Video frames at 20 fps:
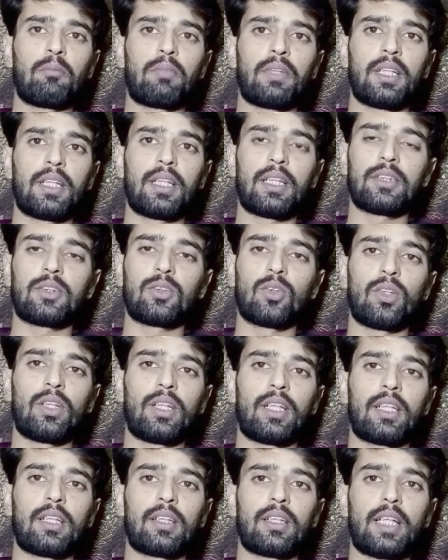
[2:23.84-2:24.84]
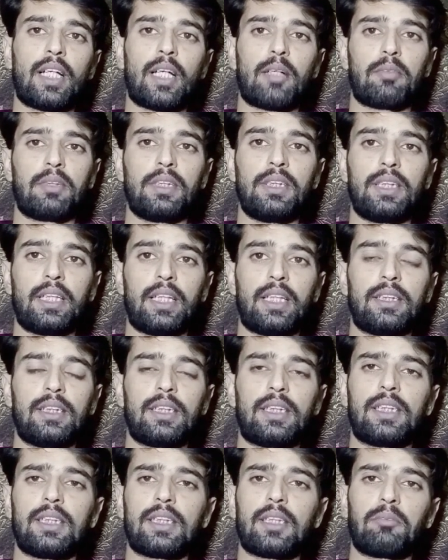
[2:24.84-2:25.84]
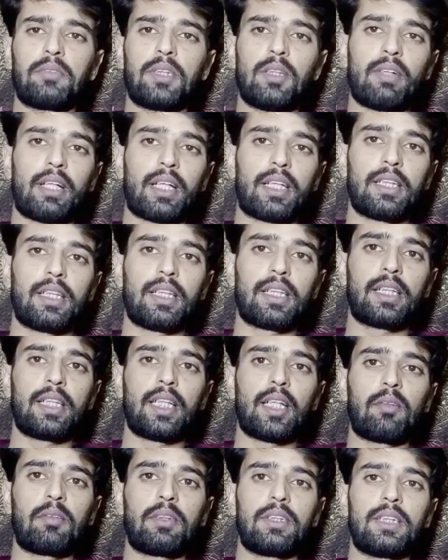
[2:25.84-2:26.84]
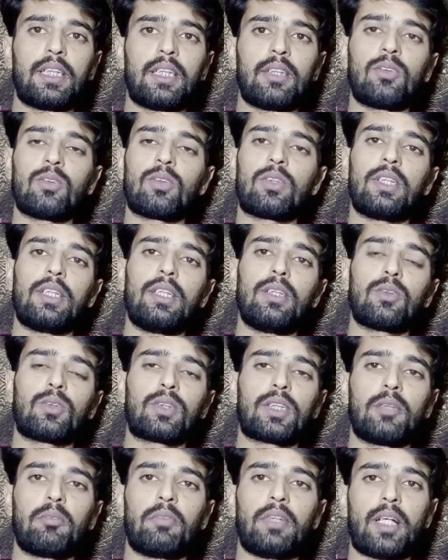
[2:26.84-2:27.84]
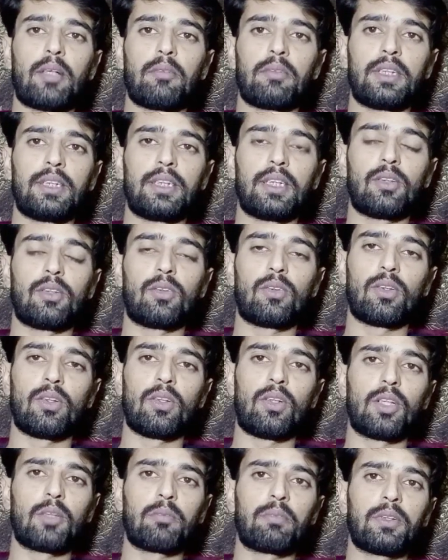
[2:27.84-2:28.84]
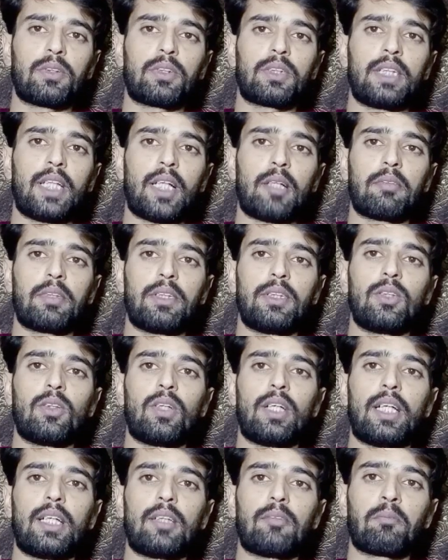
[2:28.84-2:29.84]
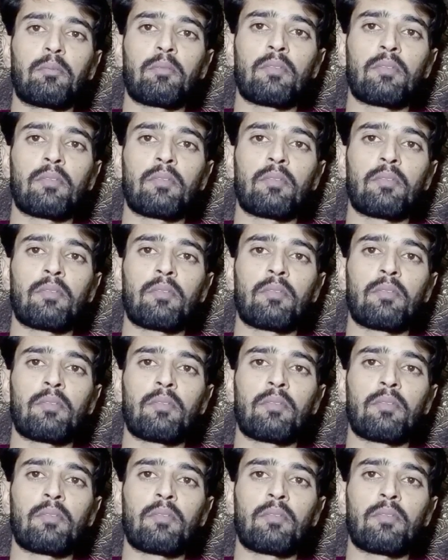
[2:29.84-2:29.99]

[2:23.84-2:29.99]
पंद्रह सोलह एवरेज है जितनी समझे वैगनार की एवरेज है उतनी उसकी भी एवरेज है और लॉन्ग पे उसकी एवरेज जो है